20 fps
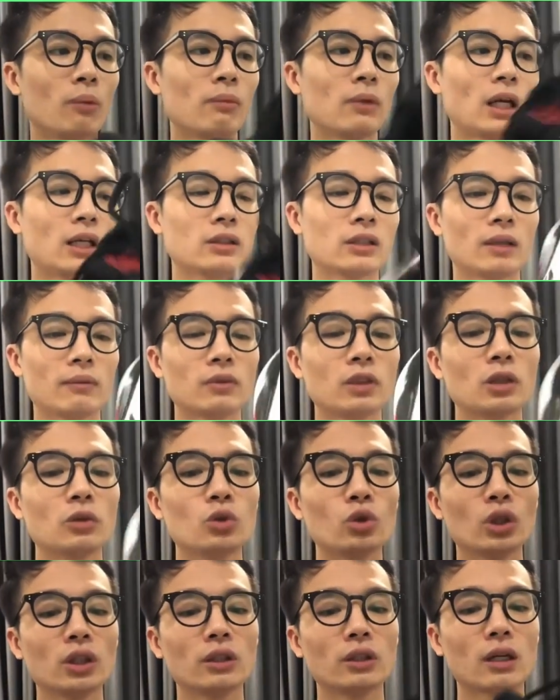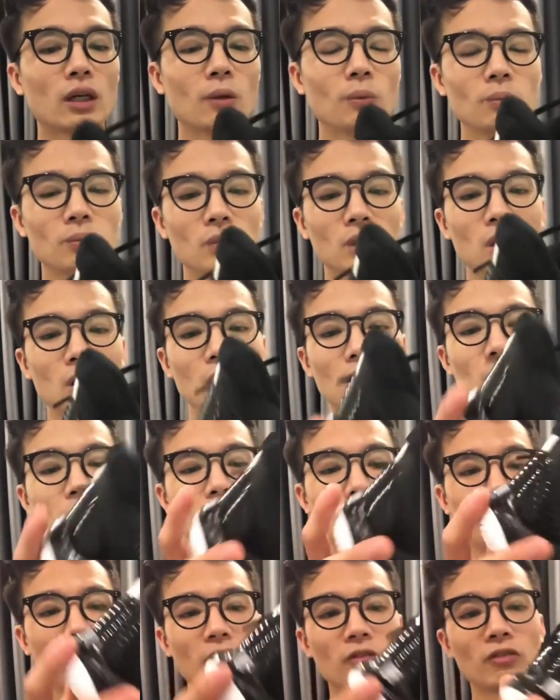mà giảm chấn truyền thống
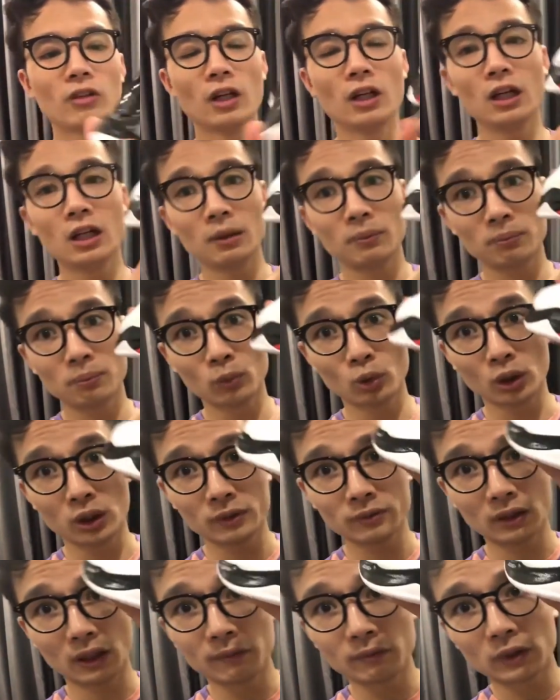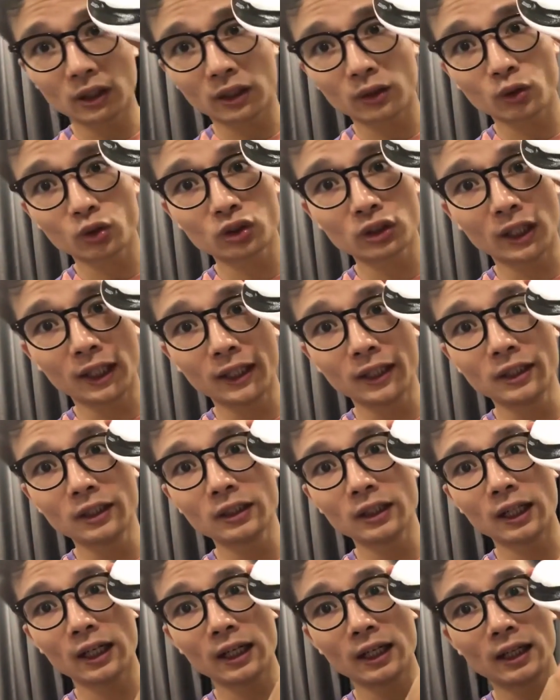mà với lớp một lớp giảm chấn nó dày như
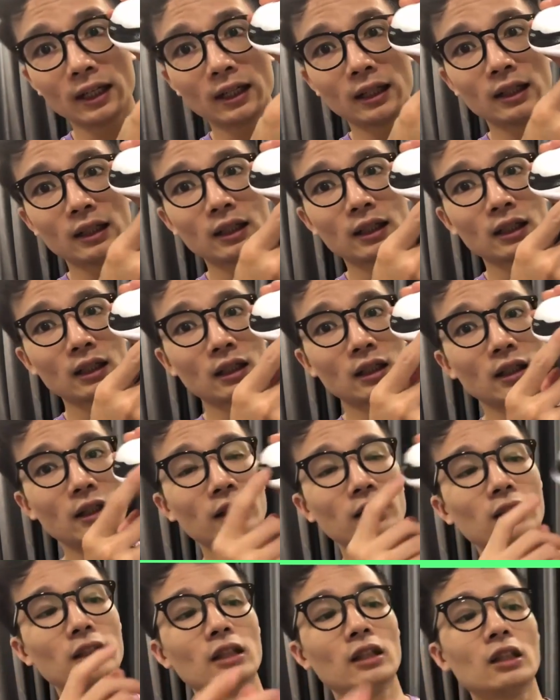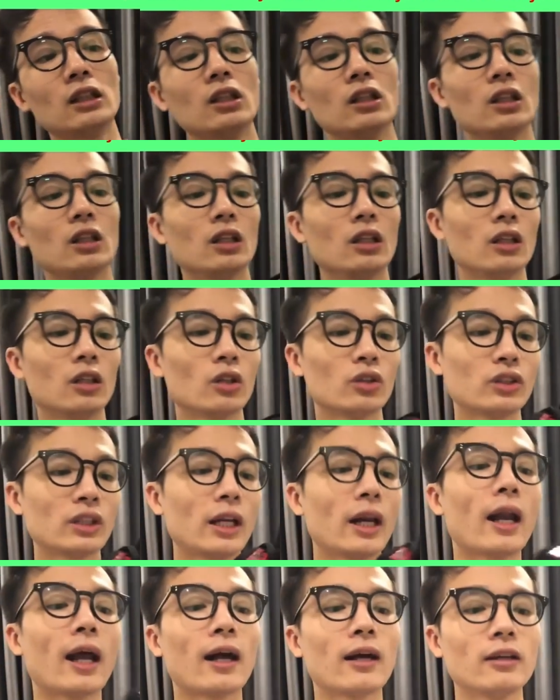này đấy thì nó sẽ
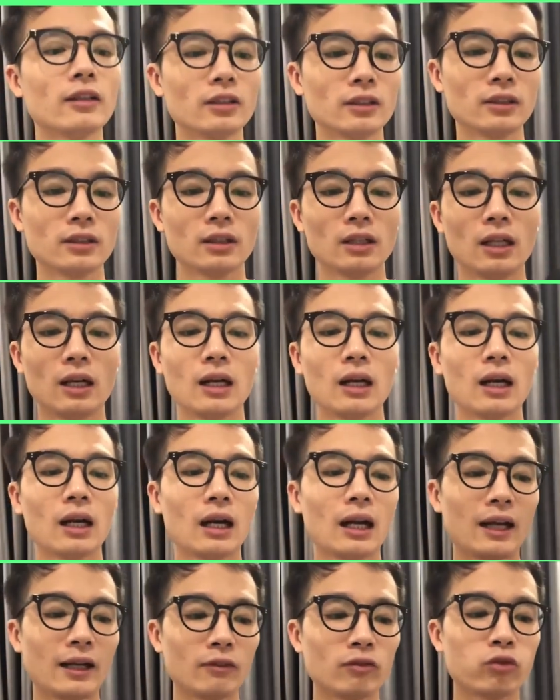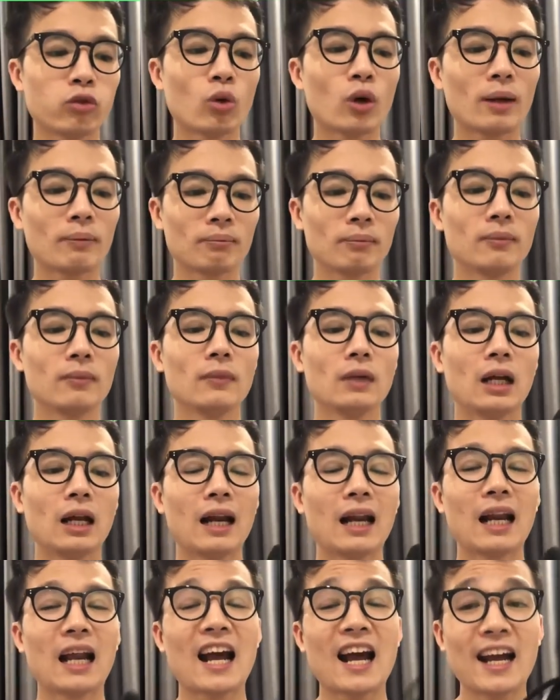nặng hơn live form
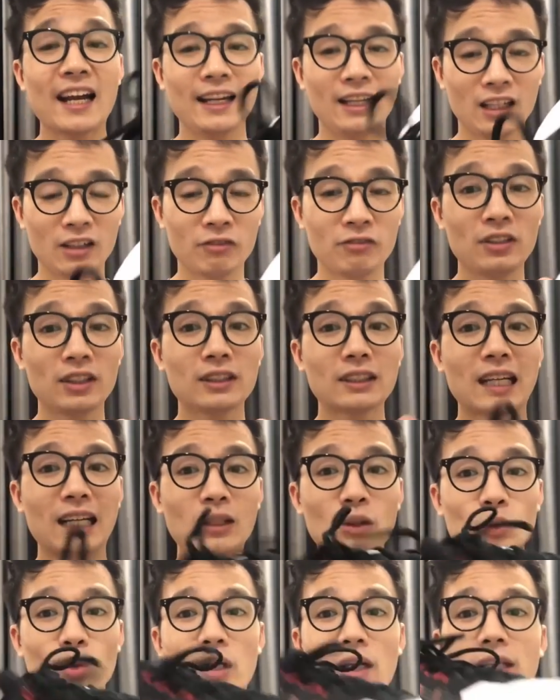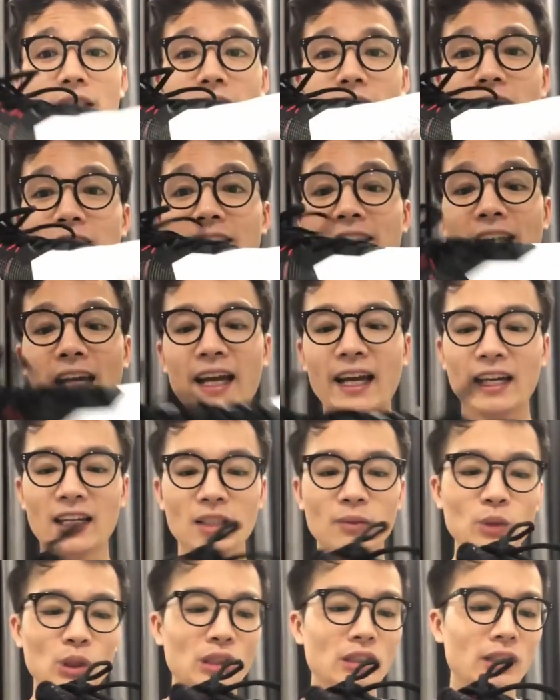live là viết tắt của cái từ nhẹ nha
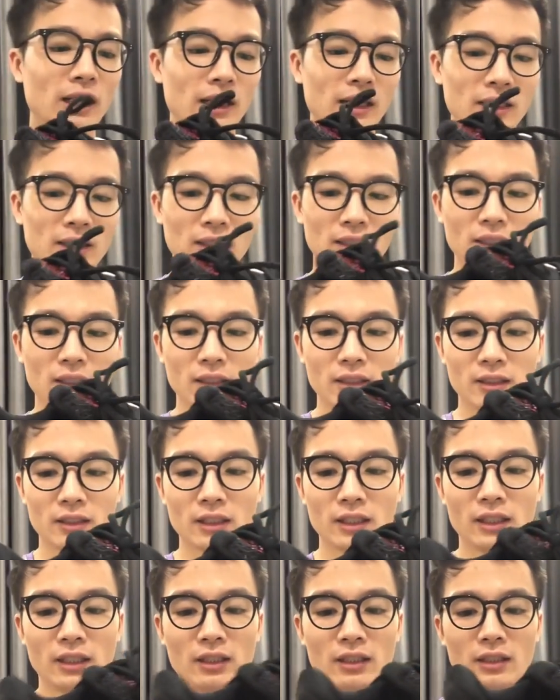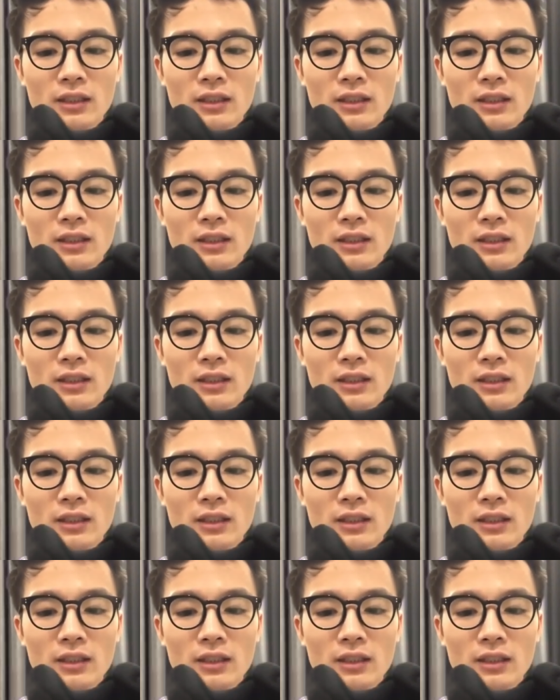mọi người đấy